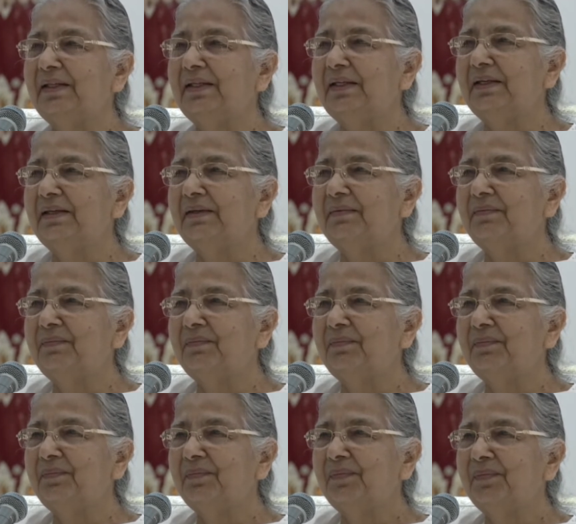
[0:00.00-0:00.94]
தாதி
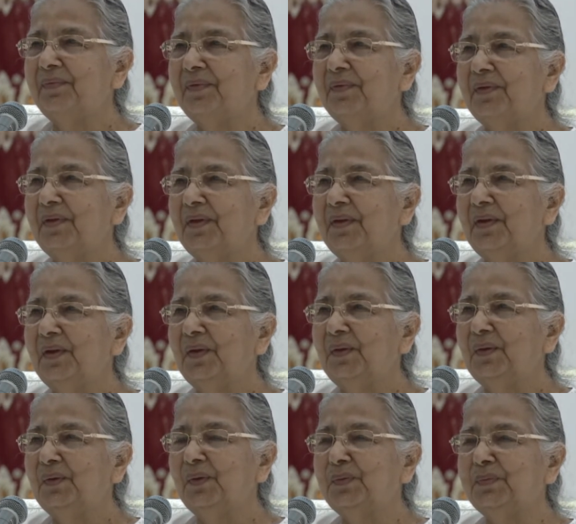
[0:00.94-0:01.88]
அனைவருக்கும்
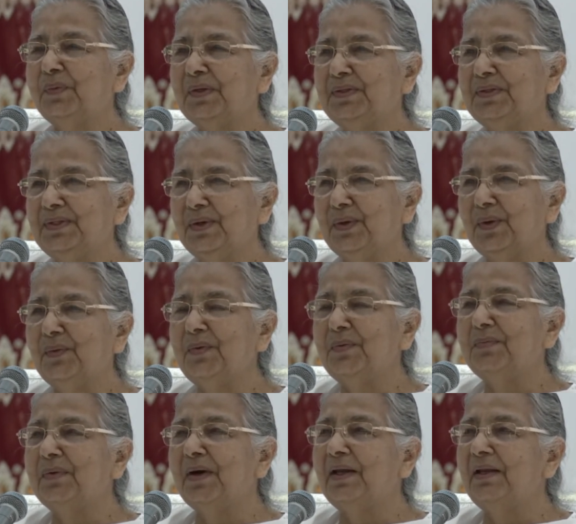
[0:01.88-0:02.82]
தீர்த்தம் கொடுத்துக்கிட்டு இருந்தாங்க
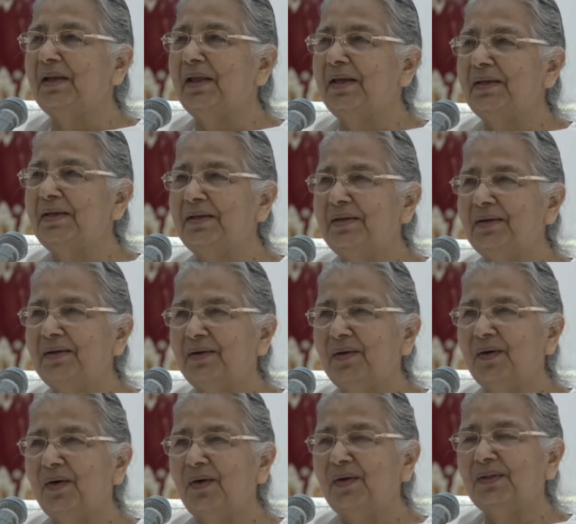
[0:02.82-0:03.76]

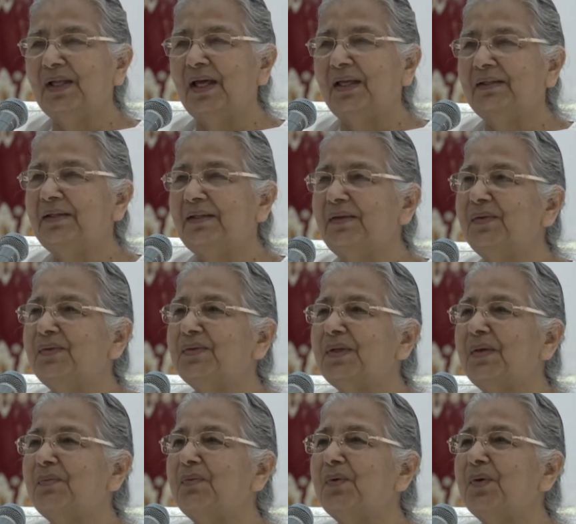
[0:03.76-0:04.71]
அந்த
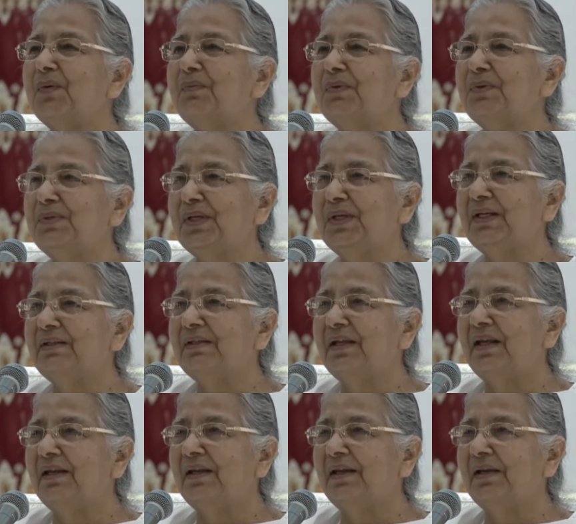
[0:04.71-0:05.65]
குழந்தையும் அந்த தாயை
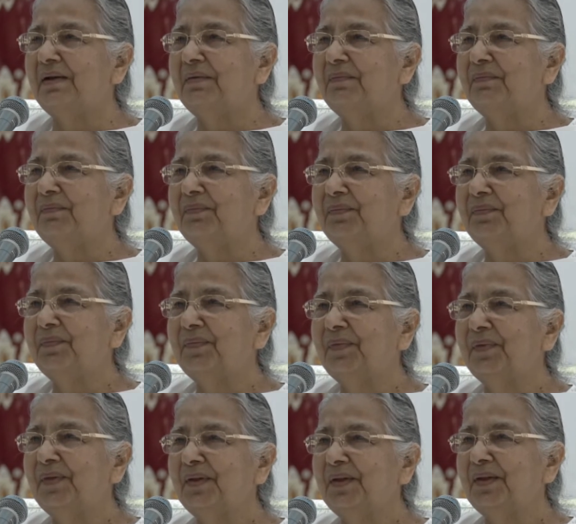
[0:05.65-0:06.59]
அழைச்சிட்டு வந்தாங்க
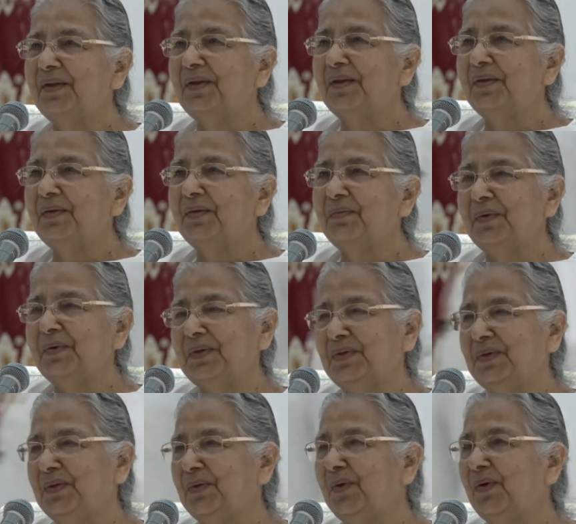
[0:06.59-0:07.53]
தாதி
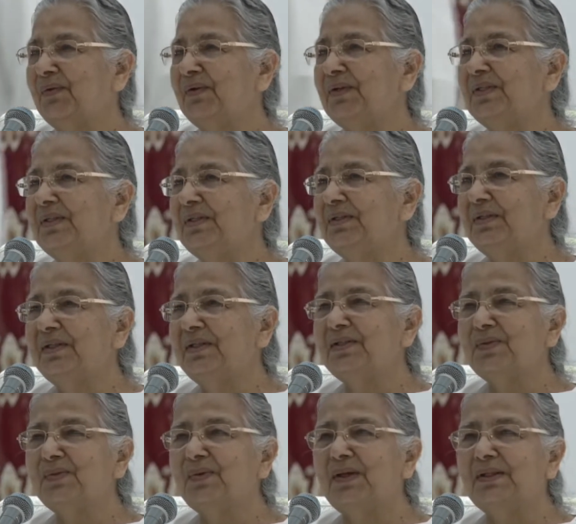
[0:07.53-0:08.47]
அவங்களுக்கு தீர்த்தம்
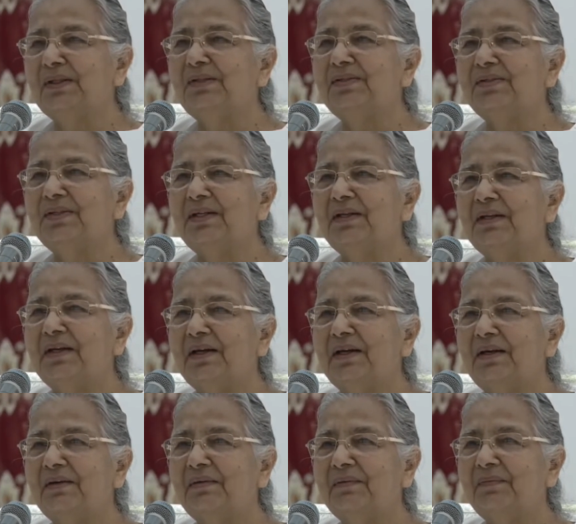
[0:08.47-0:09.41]
கொடுத்தாங்க
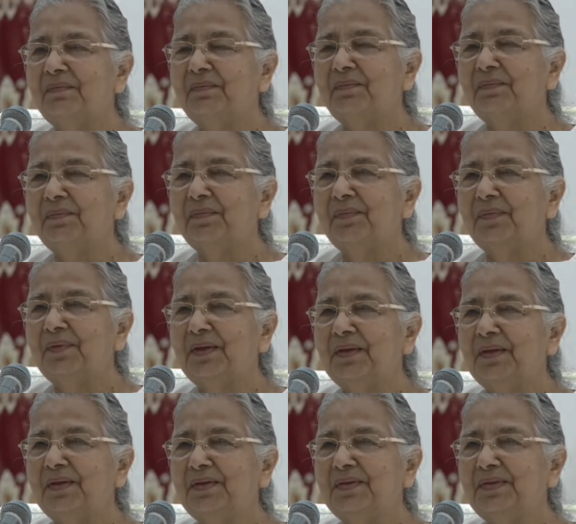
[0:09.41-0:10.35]
அவங்களுக்கு
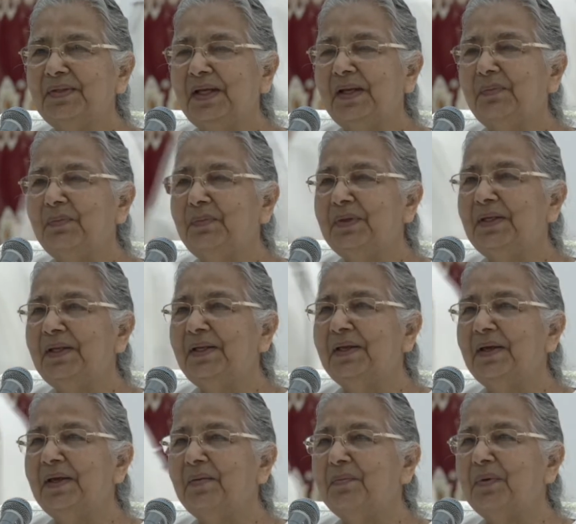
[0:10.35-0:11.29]
ரொம்ப டேஸ்ட்டாக
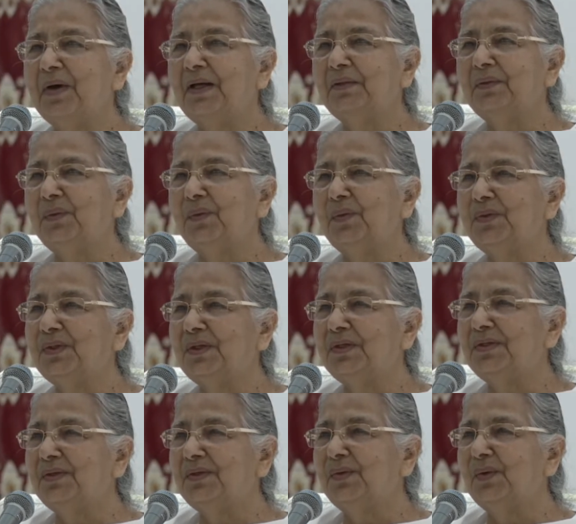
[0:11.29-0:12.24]
இருந்தது
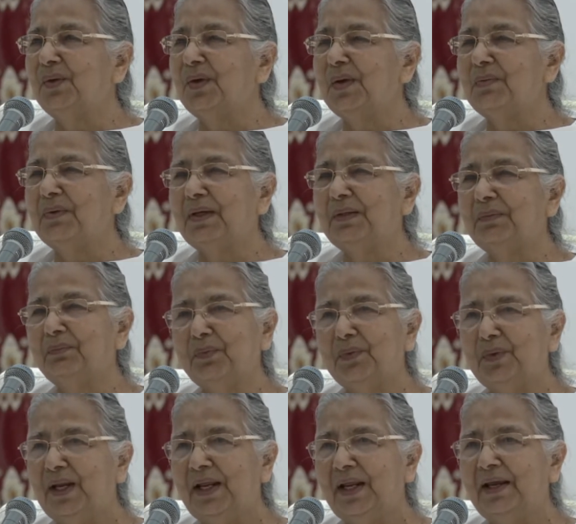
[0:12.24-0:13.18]
தீர்த்தம் குடித்த
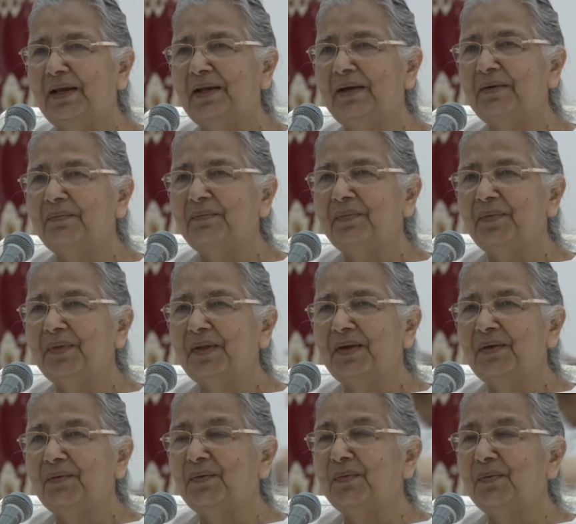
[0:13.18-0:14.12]
பிறகு
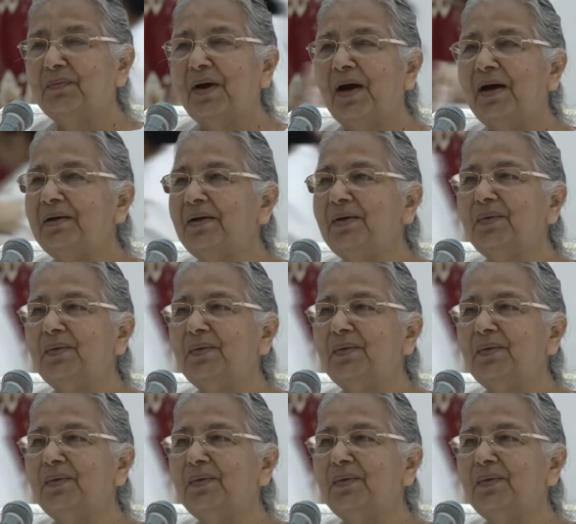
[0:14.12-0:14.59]
திரும்பவும்